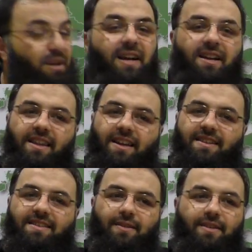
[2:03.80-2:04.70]
bırak
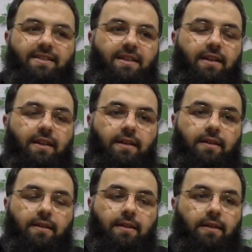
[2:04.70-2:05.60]
Allah'ını seversen ya.
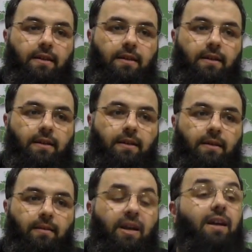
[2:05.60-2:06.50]

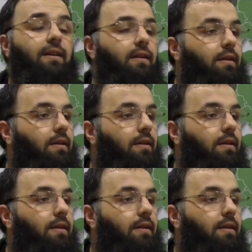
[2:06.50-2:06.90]
Bırak.